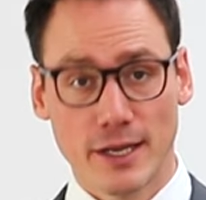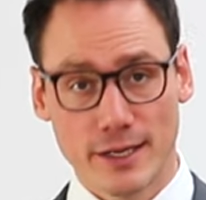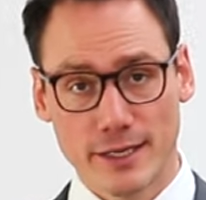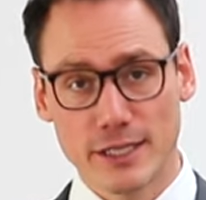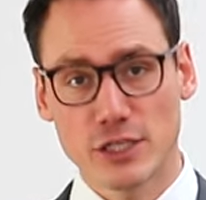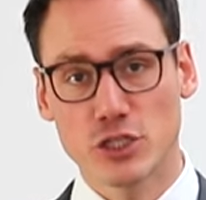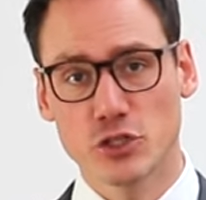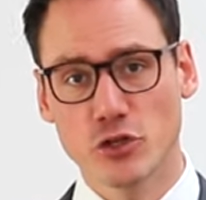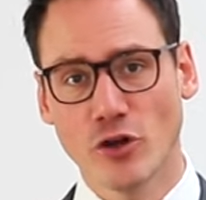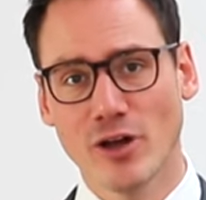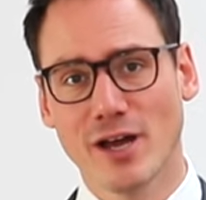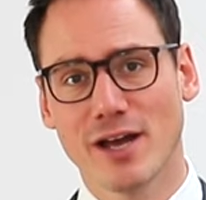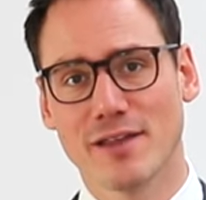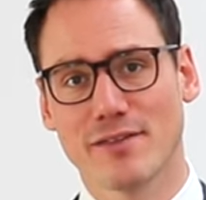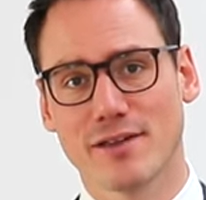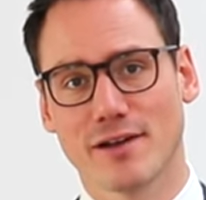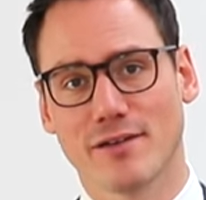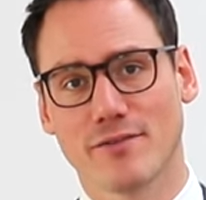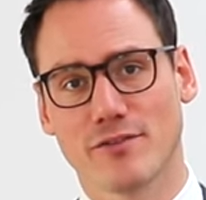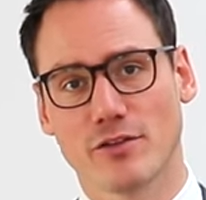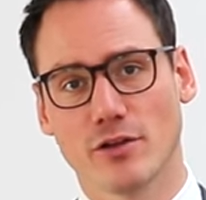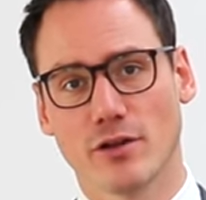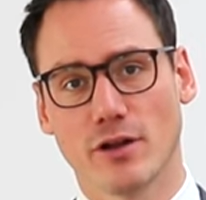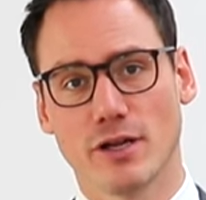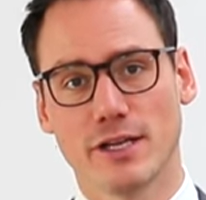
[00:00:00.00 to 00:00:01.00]
Die
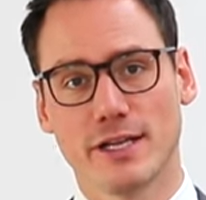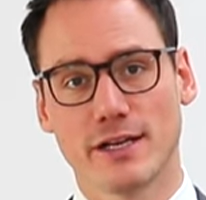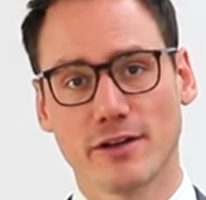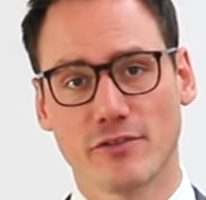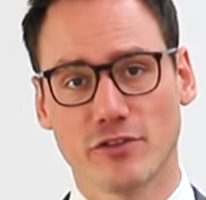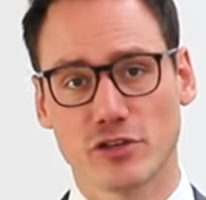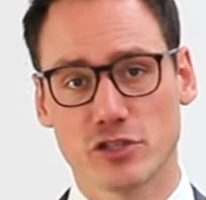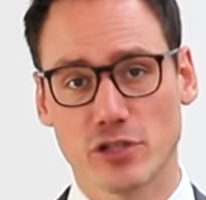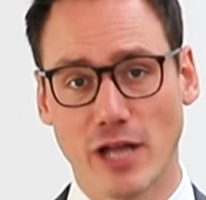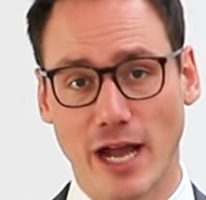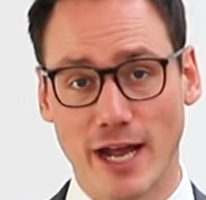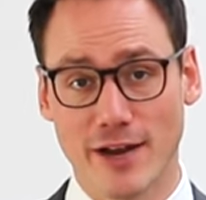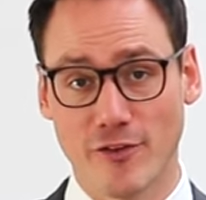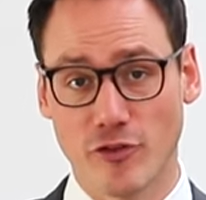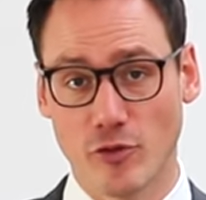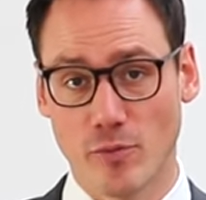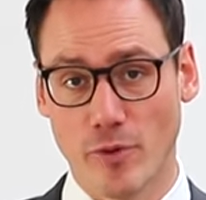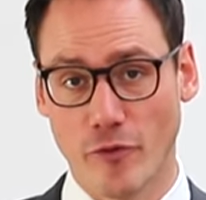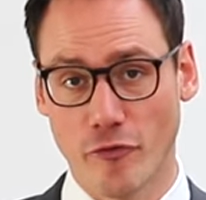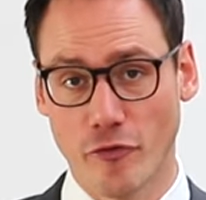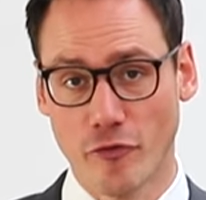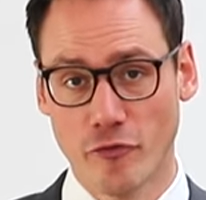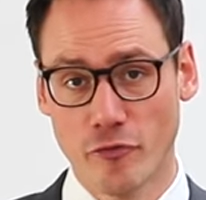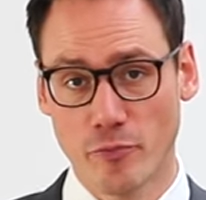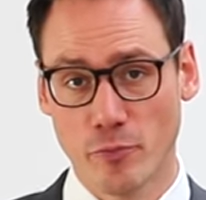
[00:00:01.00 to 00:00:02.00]
Steuersätze liegen zwischen
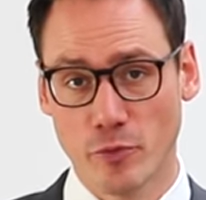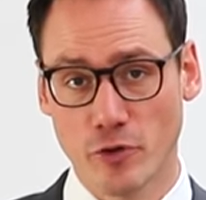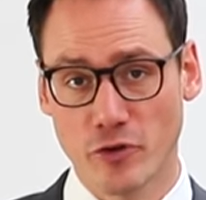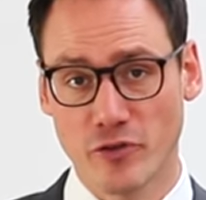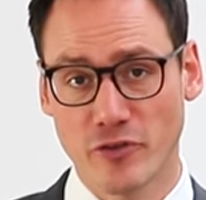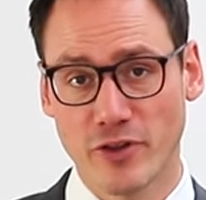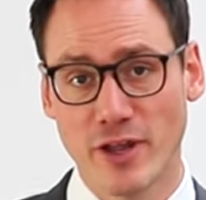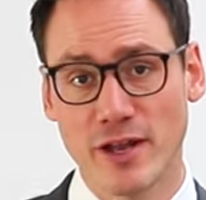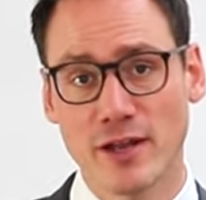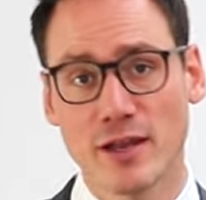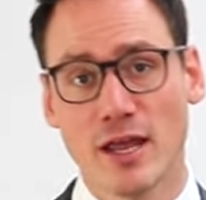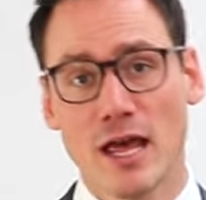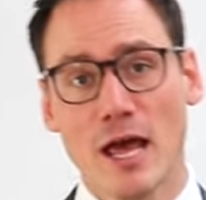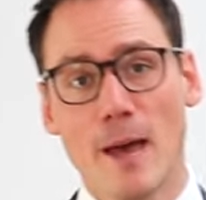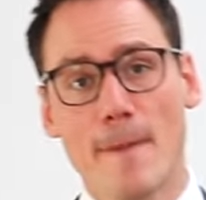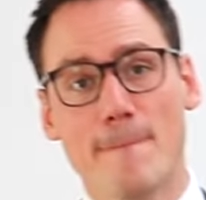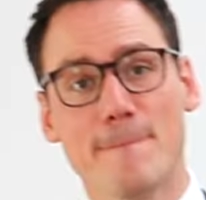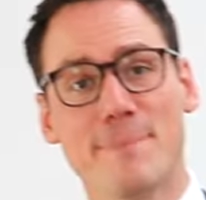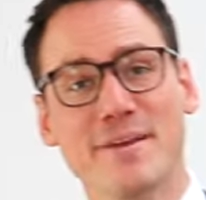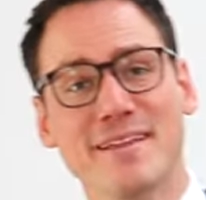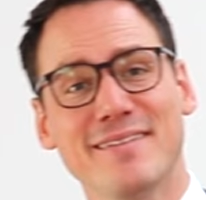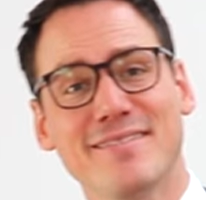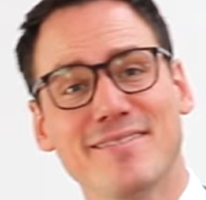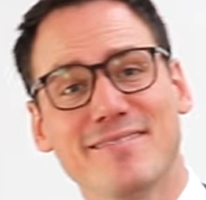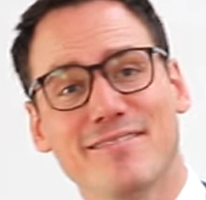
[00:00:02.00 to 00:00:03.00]
1,5%
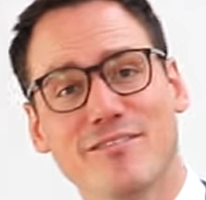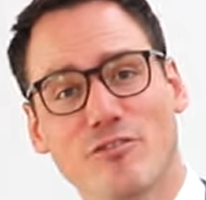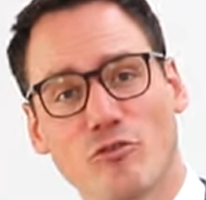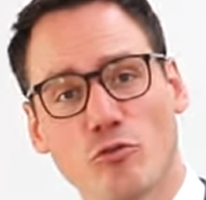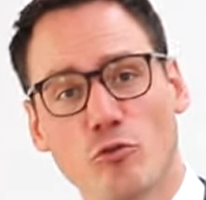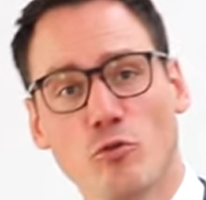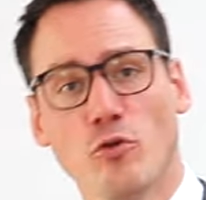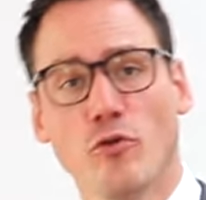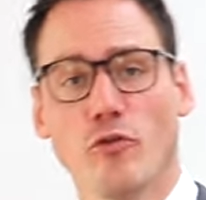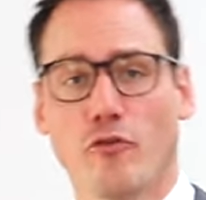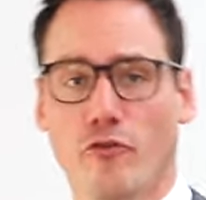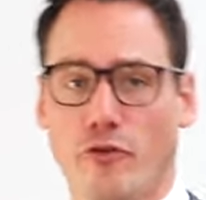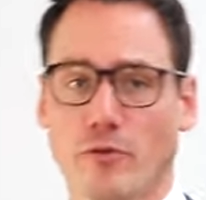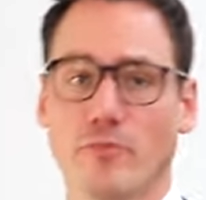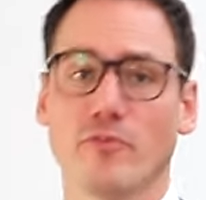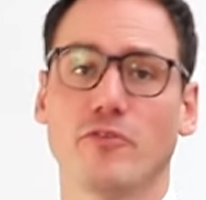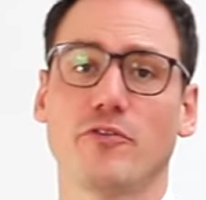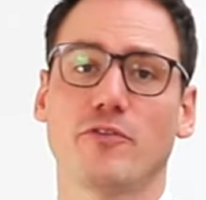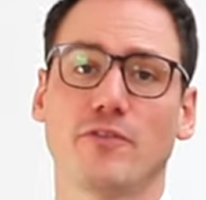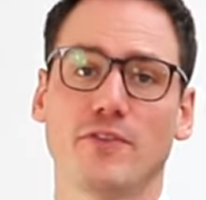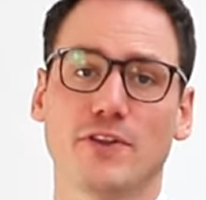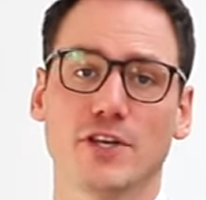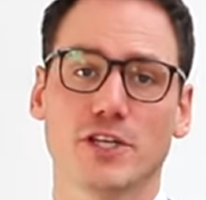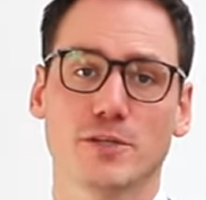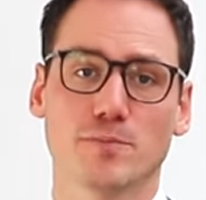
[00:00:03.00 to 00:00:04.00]
bis zu
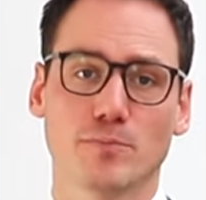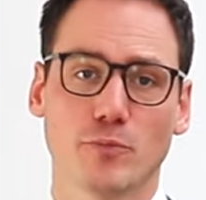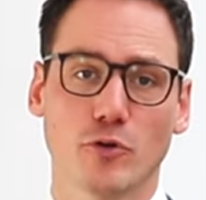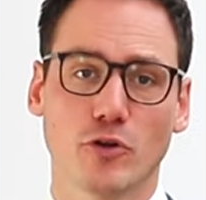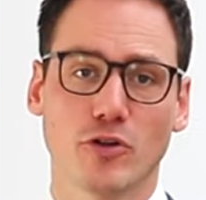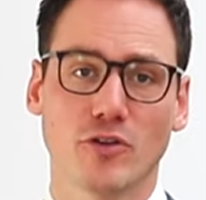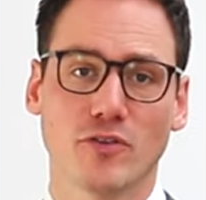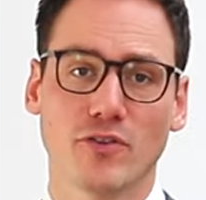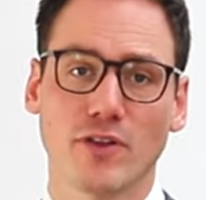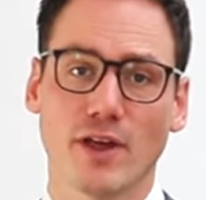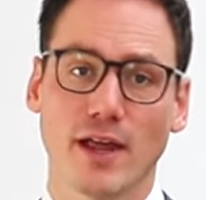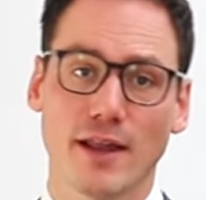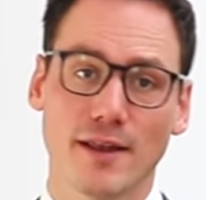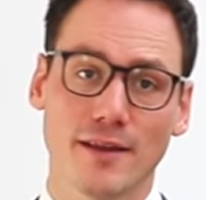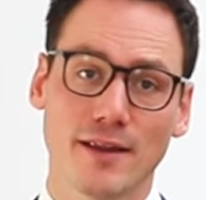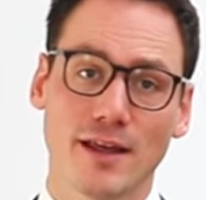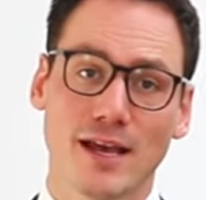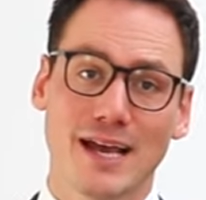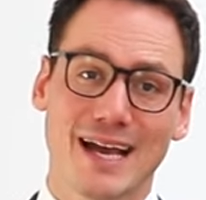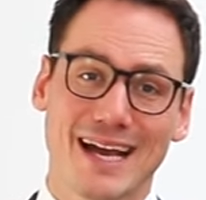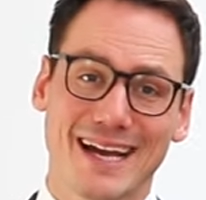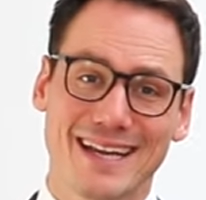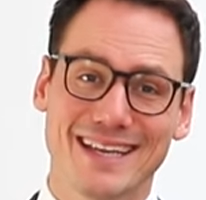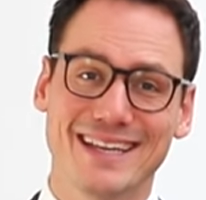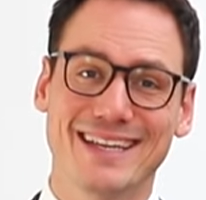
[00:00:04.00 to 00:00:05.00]
50%.
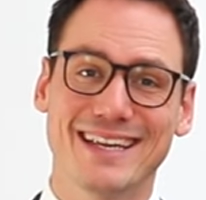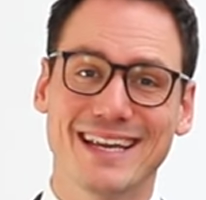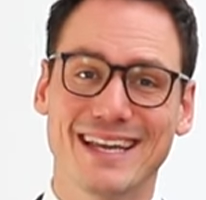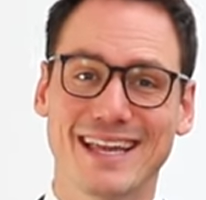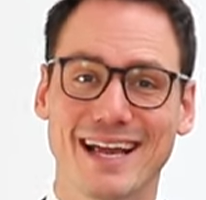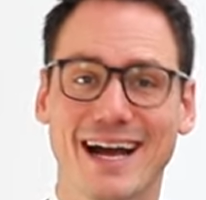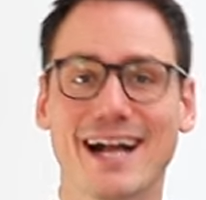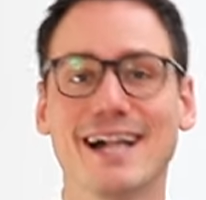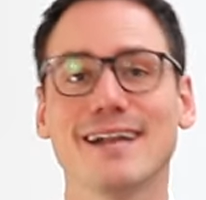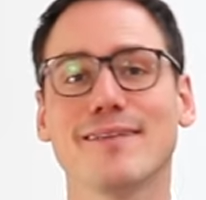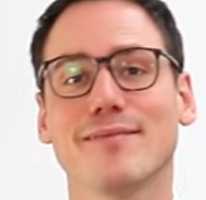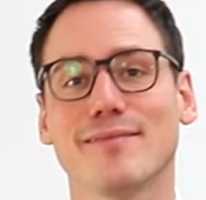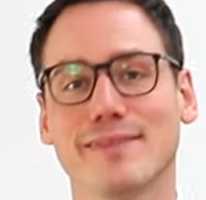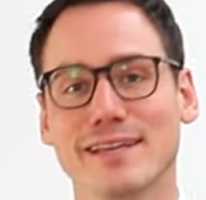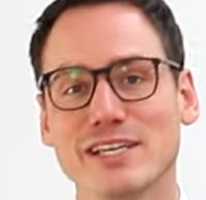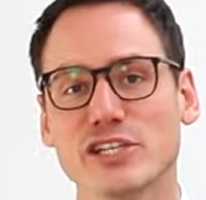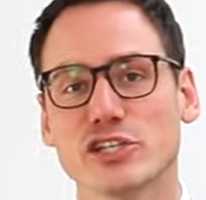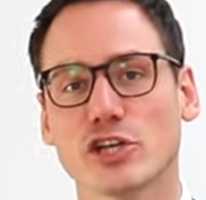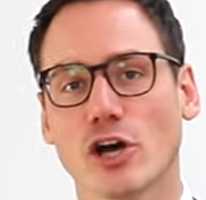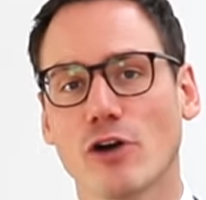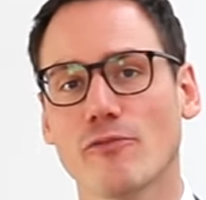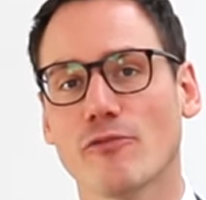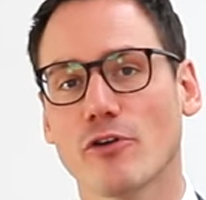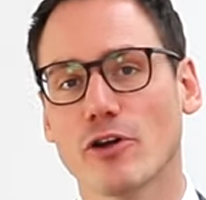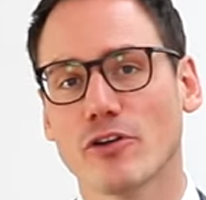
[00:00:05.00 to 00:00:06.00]
Die Details, die
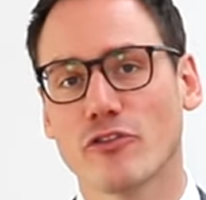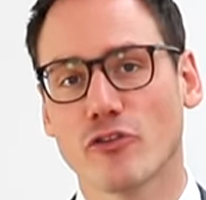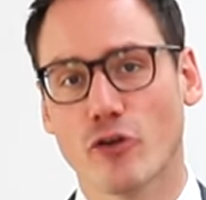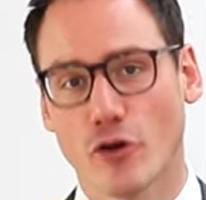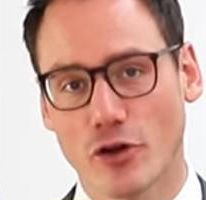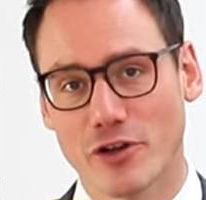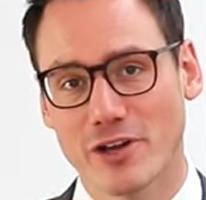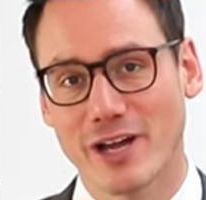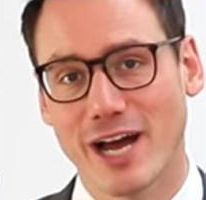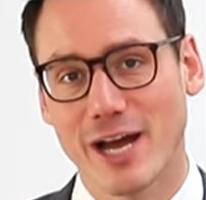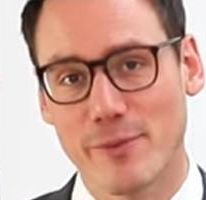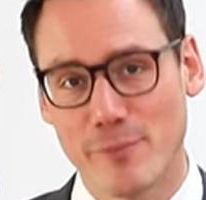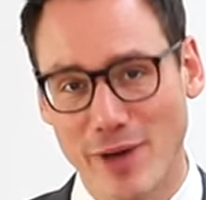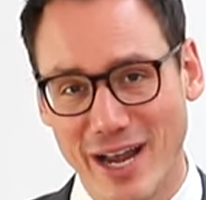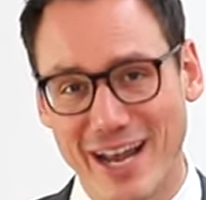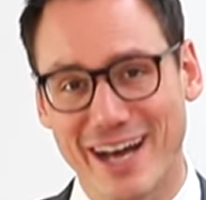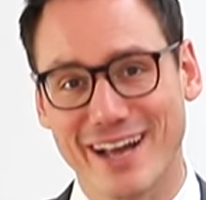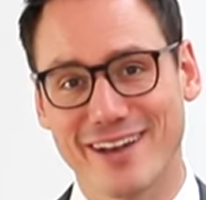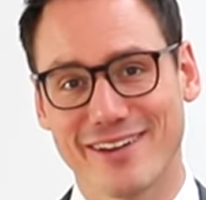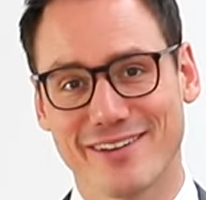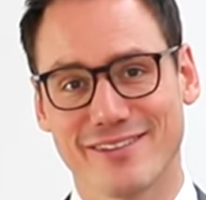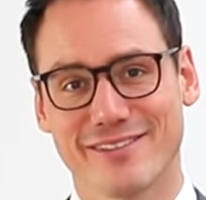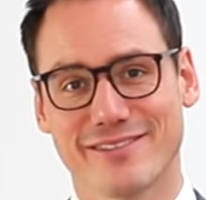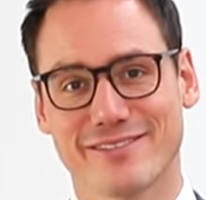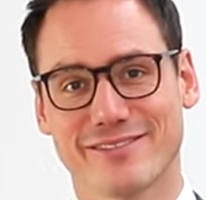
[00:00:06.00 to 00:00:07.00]
schauen wir uns heute einmal
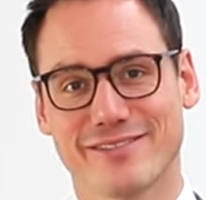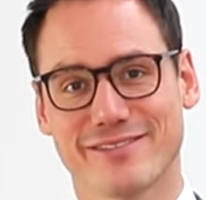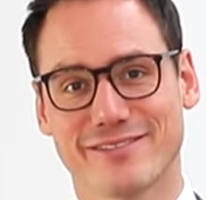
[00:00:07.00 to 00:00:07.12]
an.